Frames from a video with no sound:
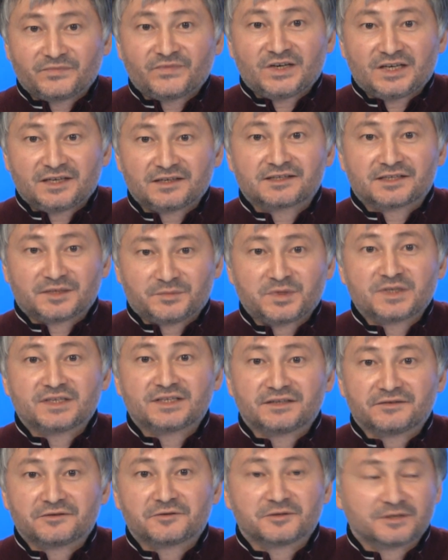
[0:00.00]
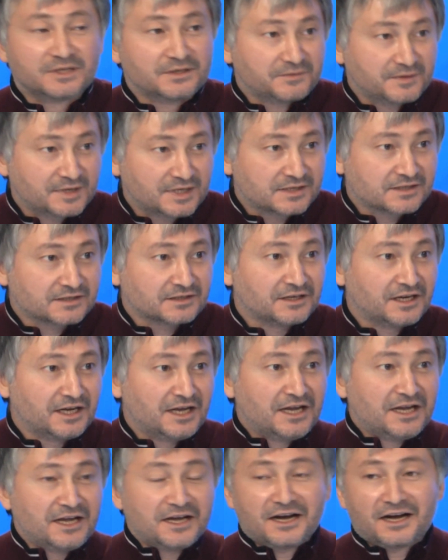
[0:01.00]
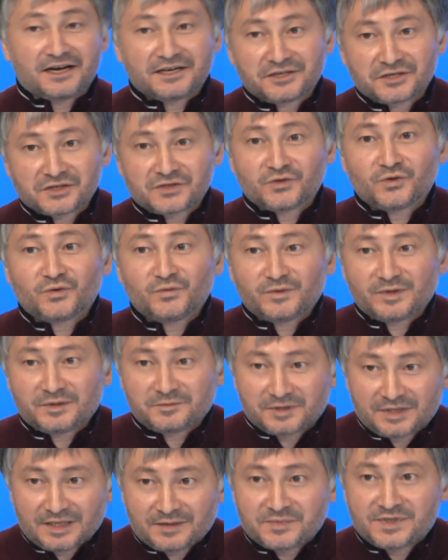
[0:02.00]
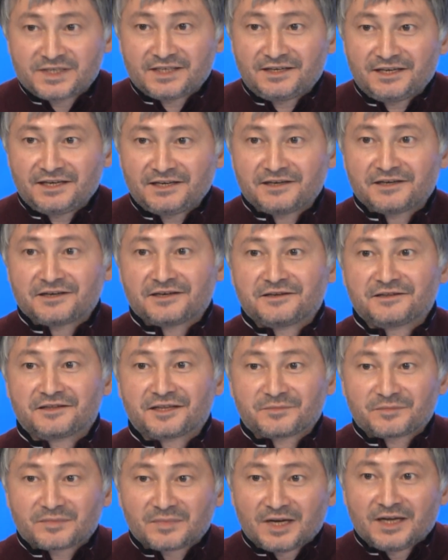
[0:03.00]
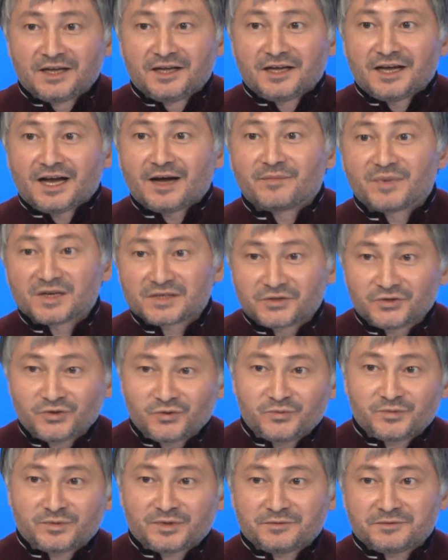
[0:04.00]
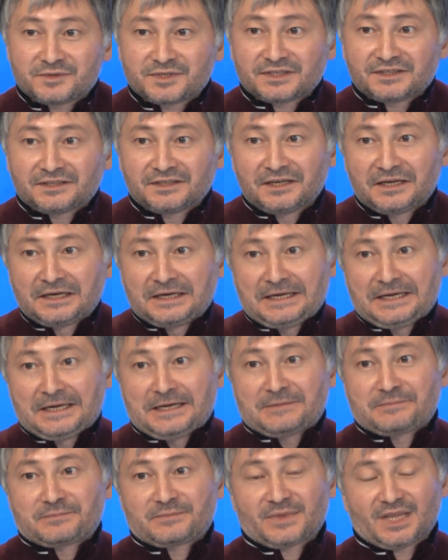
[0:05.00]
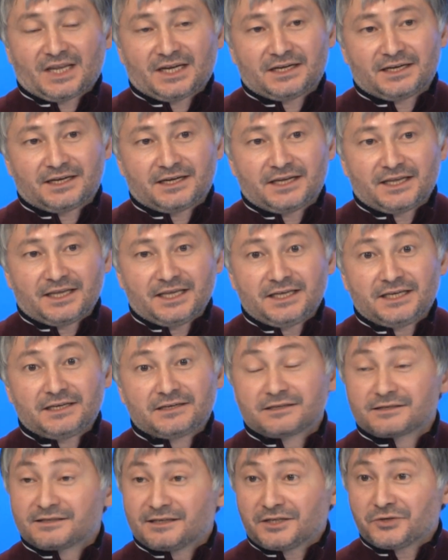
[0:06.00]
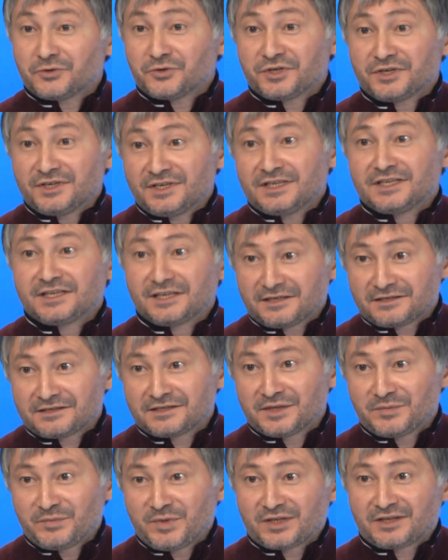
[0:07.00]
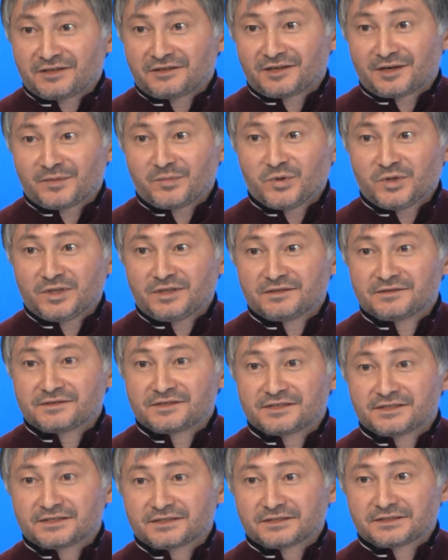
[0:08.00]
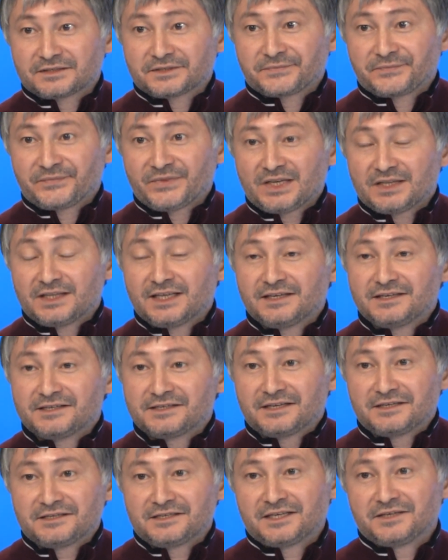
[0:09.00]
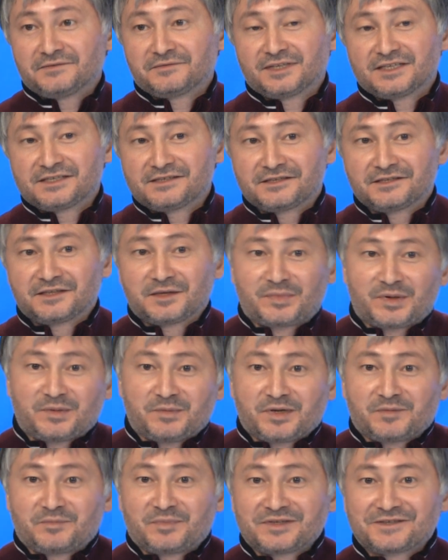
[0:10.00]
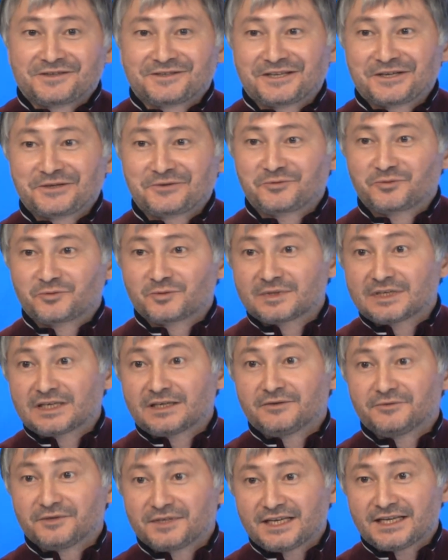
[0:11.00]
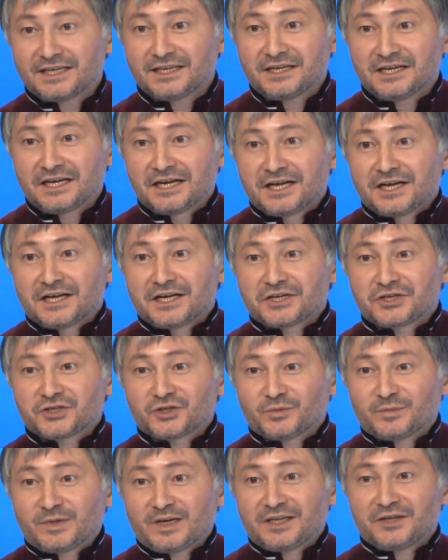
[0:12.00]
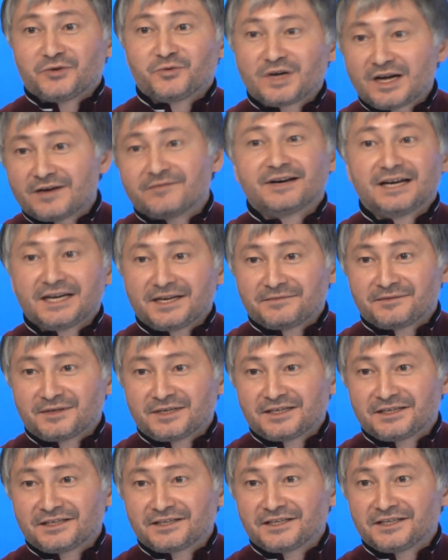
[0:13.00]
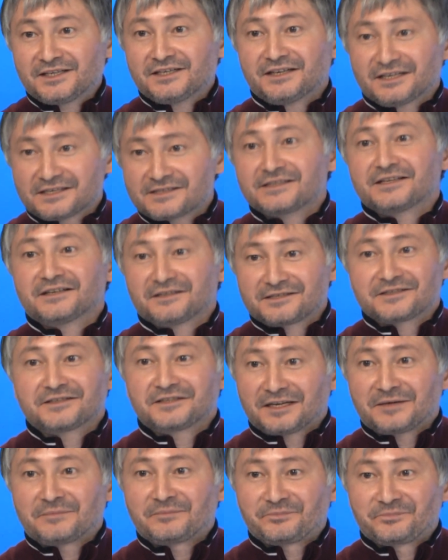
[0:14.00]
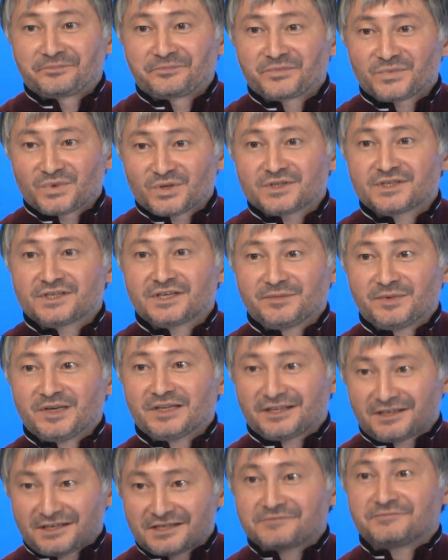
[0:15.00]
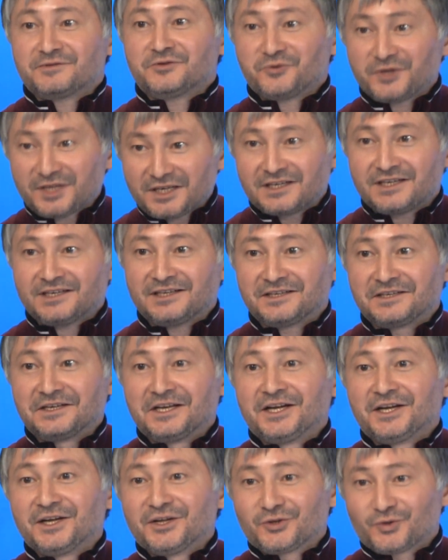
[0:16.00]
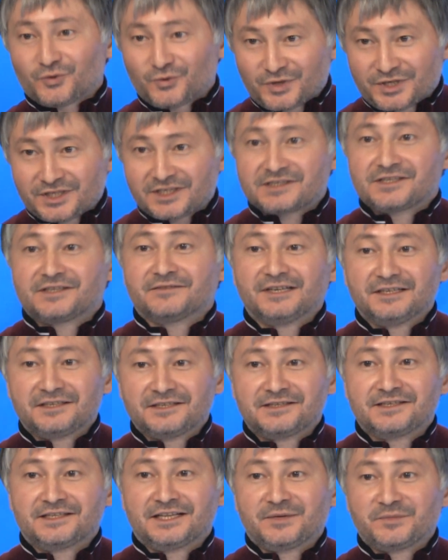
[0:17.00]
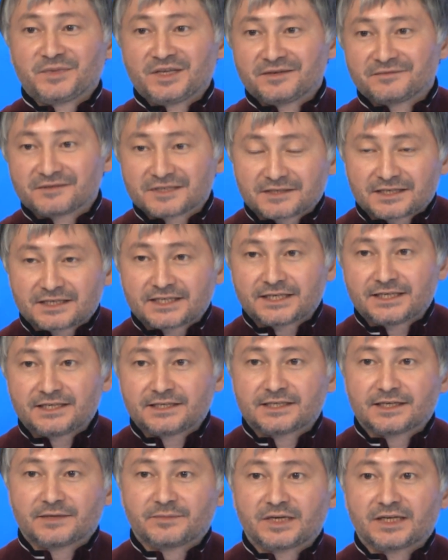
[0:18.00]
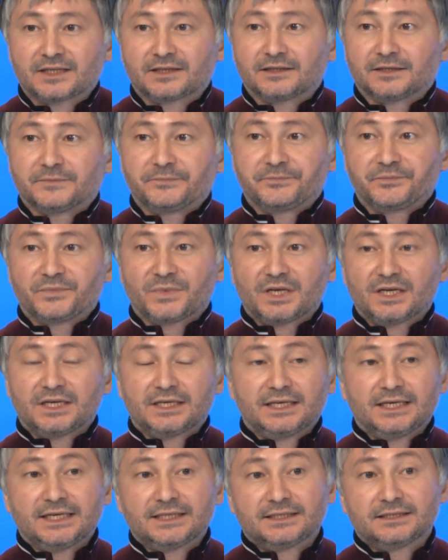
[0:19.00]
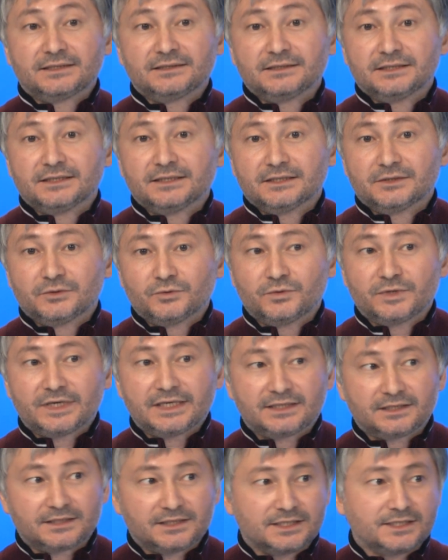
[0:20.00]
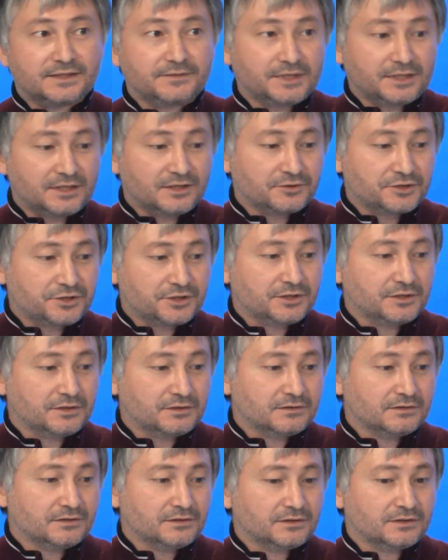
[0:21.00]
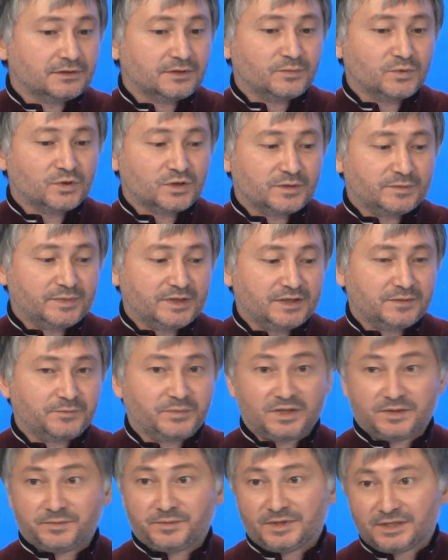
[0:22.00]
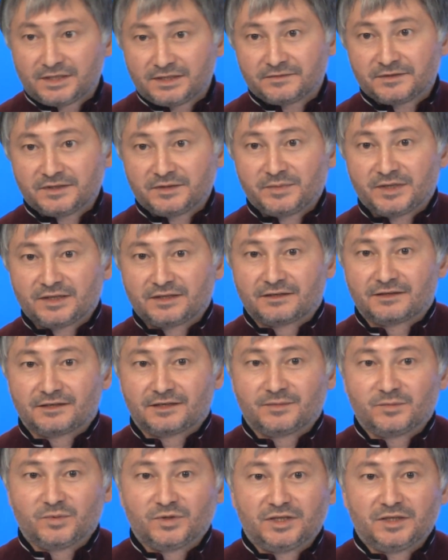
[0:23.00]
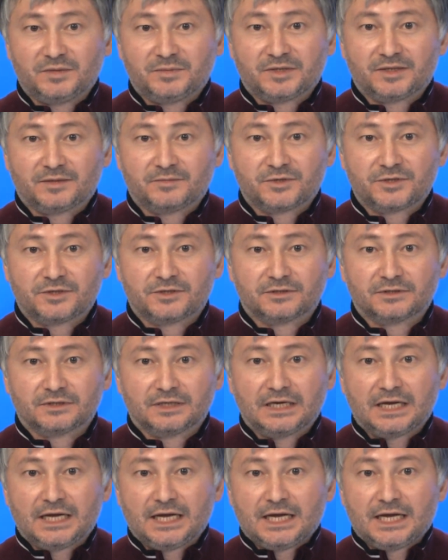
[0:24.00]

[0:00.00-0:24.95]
выходцами из Северного Кавказа. Они основывают там селения, они там обосновываются – Э, и, кстати, очень интересный метод работы. С, э, дагестанские власти, например, посылают туда людей, чтобы они уговаривали их остаться там. То есть, ребята, раз вы уехали, то уж оставайтесь там и не возвращайтесь обратно. Э, это, ну, это действительно очень, может быть, перспективный метод работы, потому что